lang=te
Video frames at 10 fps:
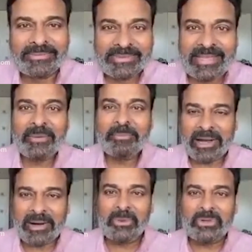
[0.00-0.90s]
దీని
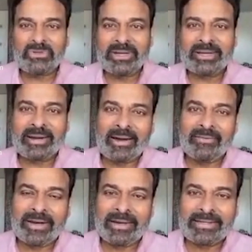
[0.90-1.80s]
ప్రారంభోత్సవానికి
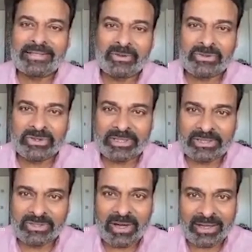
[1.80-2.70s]
రావాలని సంవత్సరం
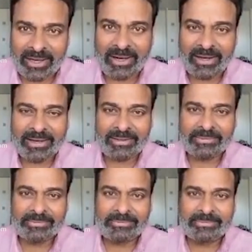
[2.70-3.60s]
క్రితం ఆయన నన్ను అడిగారు
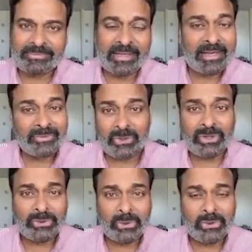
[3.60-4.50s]
నేను ఎంతో
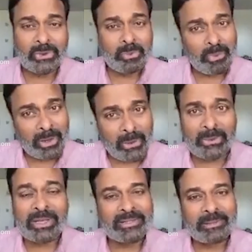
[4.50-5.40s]
సంతోషంతో
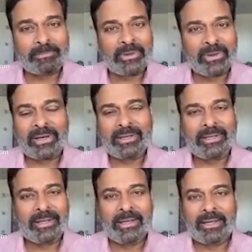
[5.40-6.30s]
పాల్గొంటానని చెప్పాను కానీ
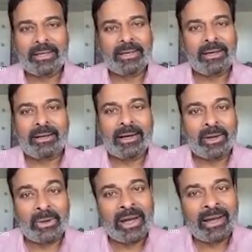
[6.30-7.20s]

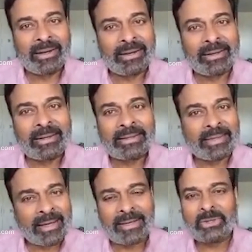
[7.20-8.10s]
కరోనా అన్నిటినీ
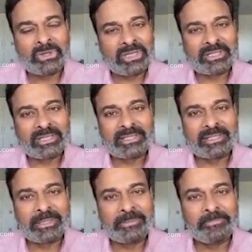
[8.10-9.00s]
తలకిందులు
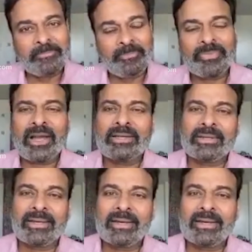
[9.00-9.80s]
చేసేసింది అయితే